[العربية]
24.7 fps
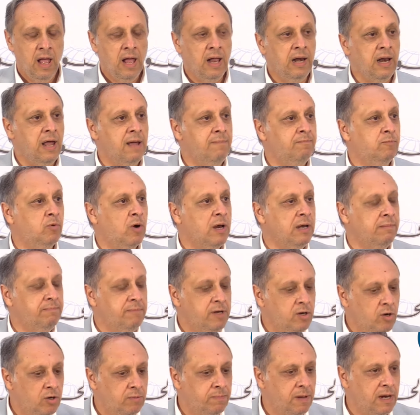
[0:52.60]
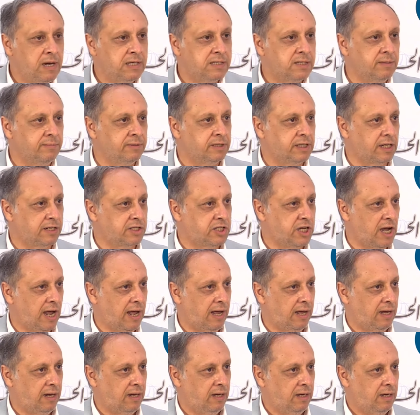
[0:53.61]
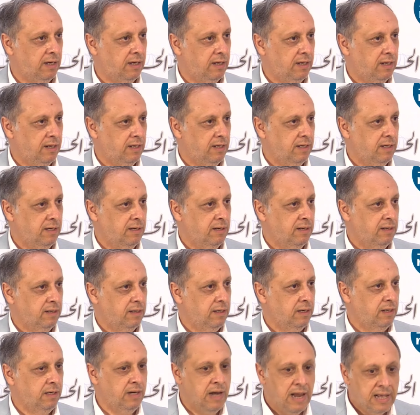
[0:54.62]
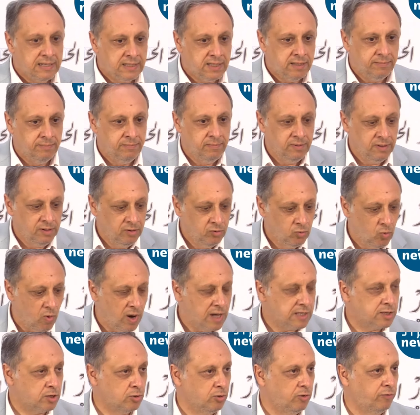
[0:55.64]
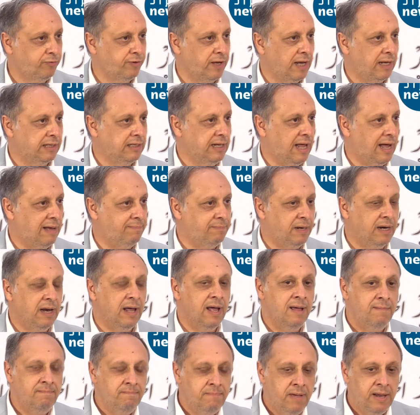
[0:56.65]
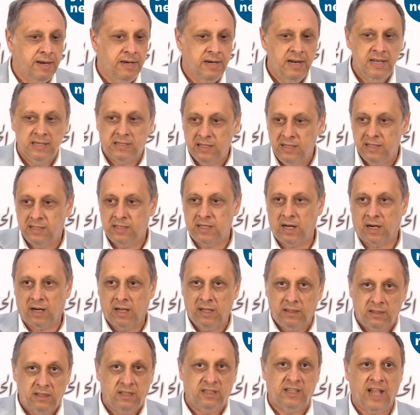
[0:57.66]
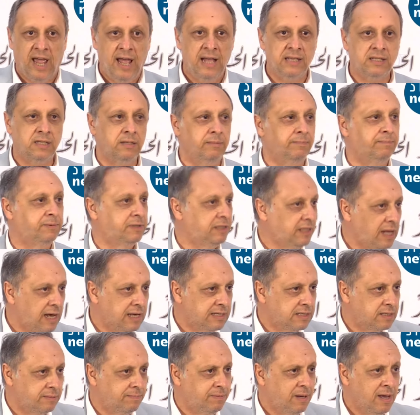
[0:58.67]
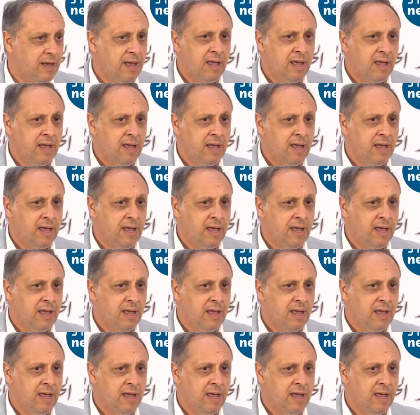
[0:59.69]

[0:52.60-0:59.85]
الاموال المنهوبه لازم ترجع لازم نواصلوا في هذا العمل اما الناس اللي سرقت تتحاسب تتحاسب